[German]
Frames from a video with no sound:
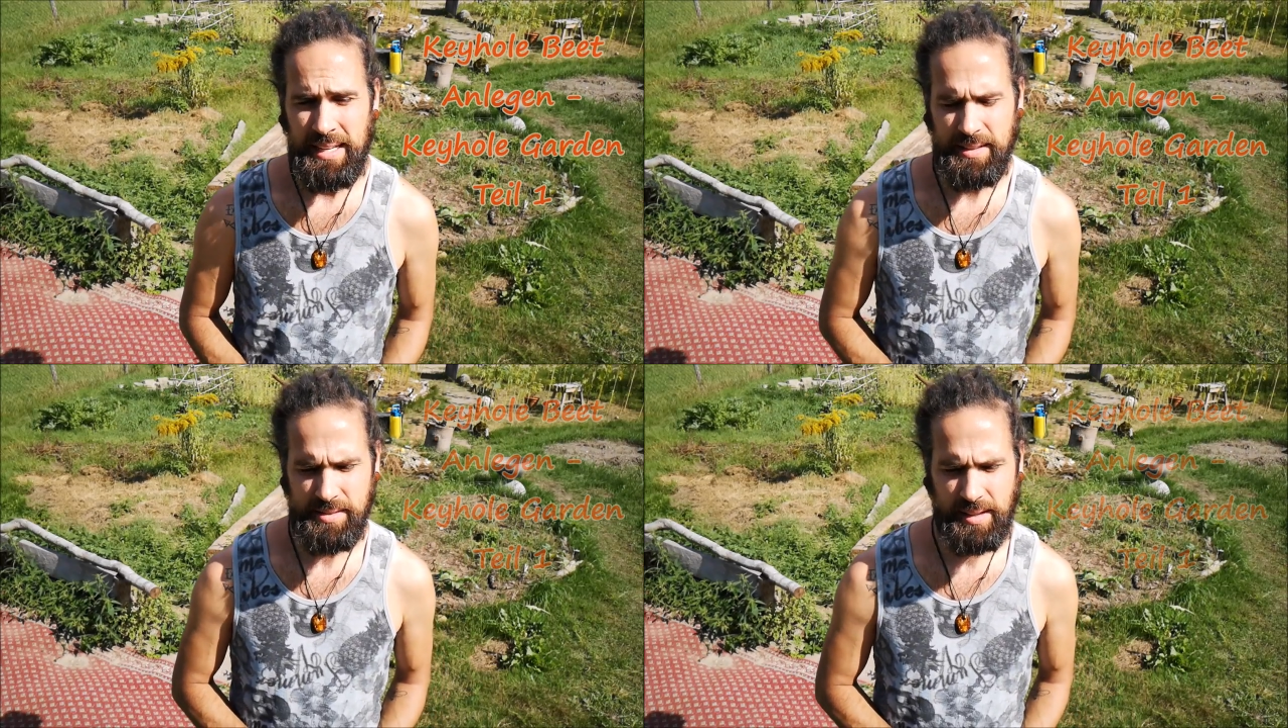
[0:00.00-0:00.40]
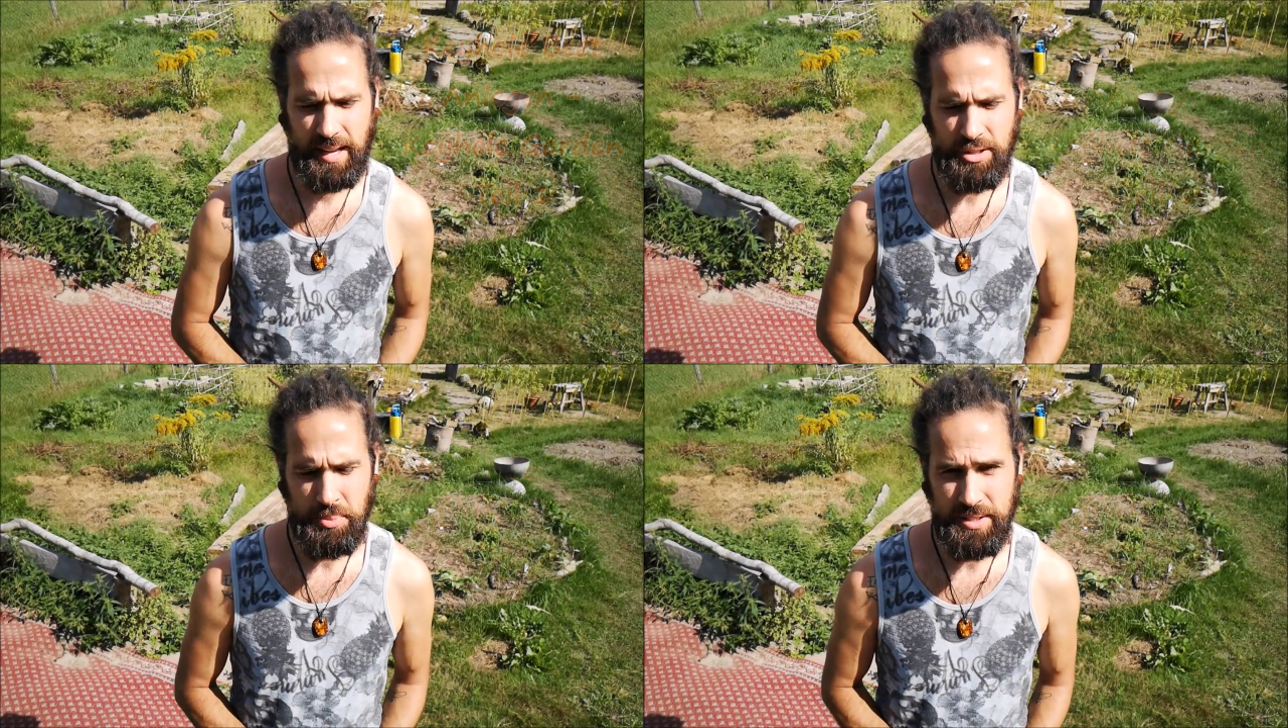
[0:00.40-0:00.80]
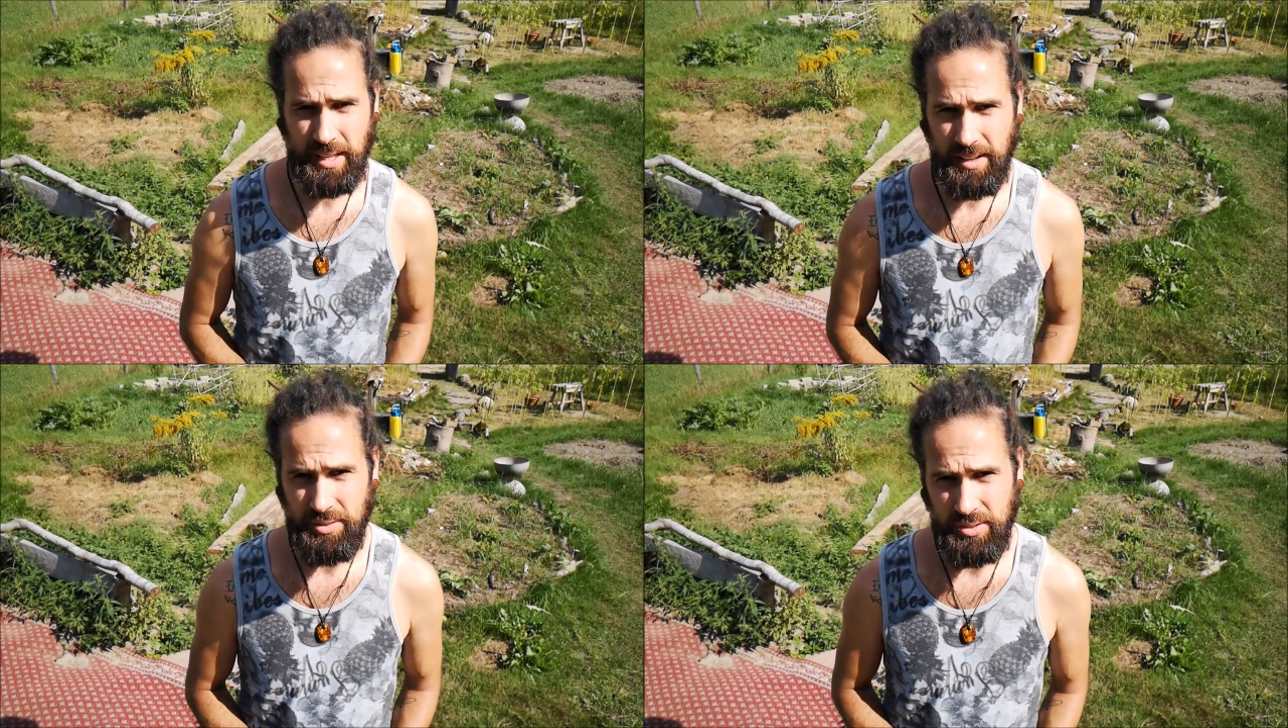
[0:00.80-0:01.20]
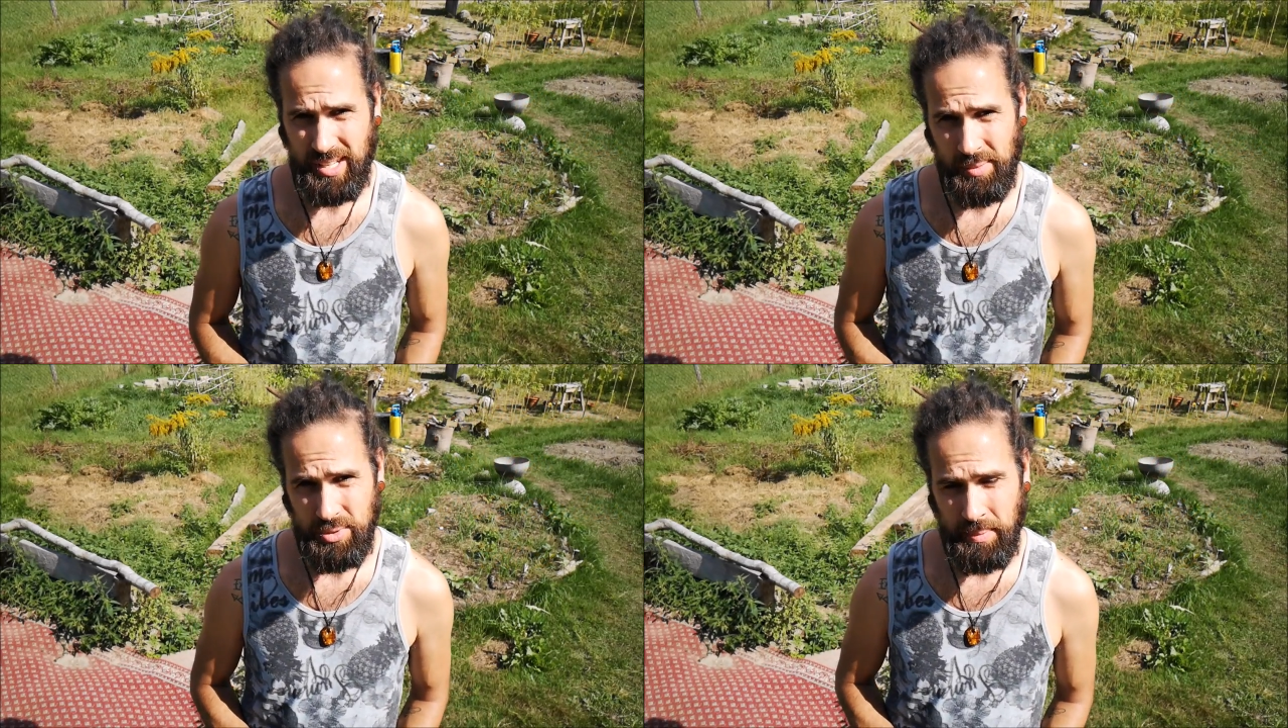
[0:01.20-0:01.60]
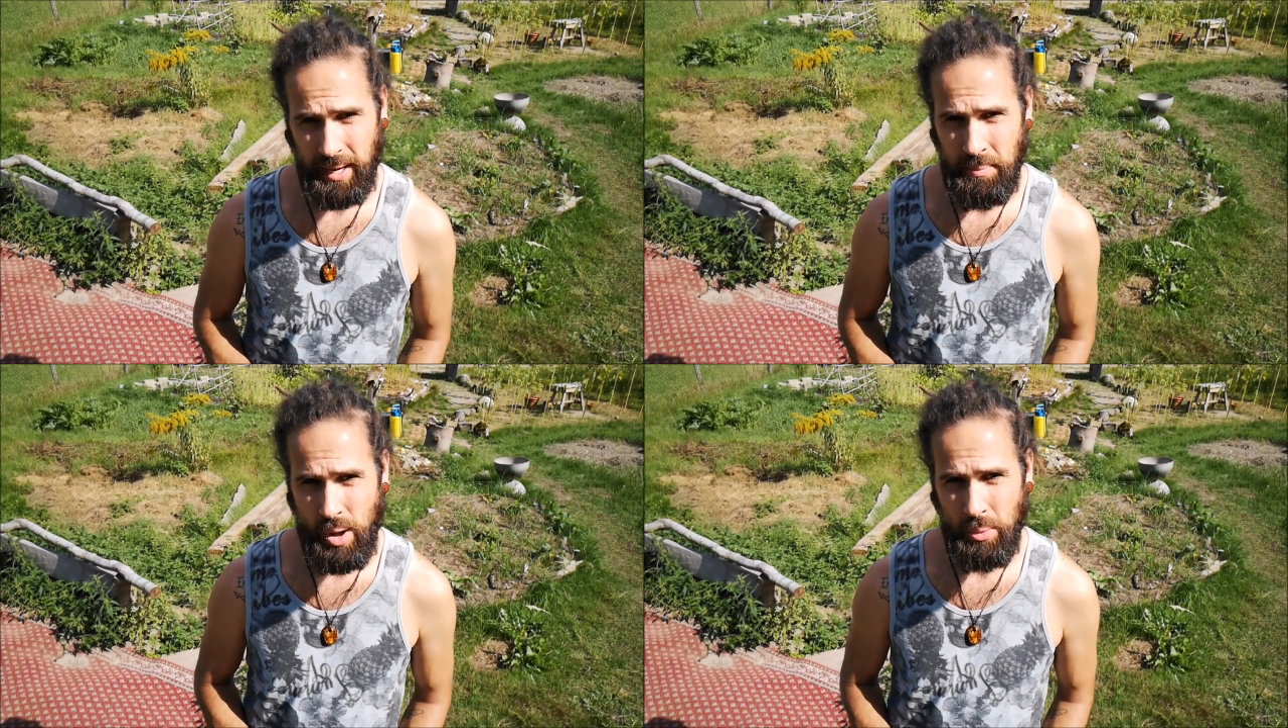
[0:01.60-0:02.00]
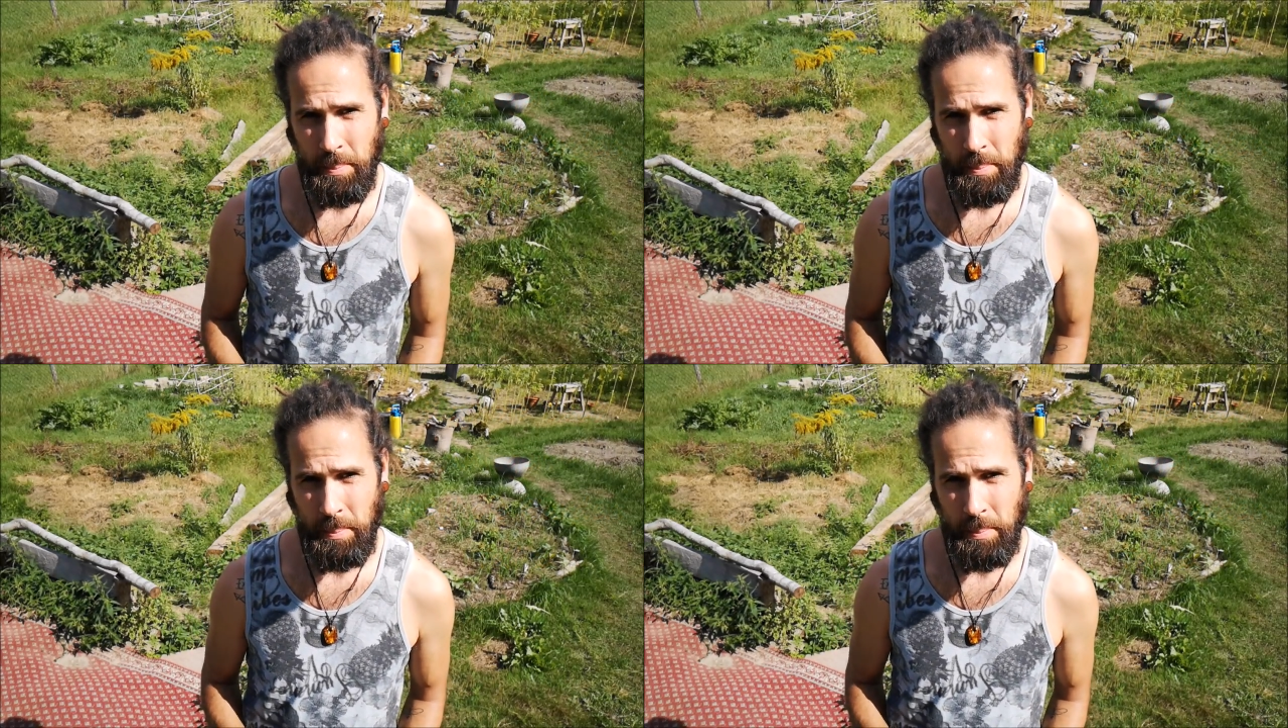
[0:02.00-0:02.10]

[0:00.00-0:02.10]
Das ist ein ganz spezielles System zum Anbauen.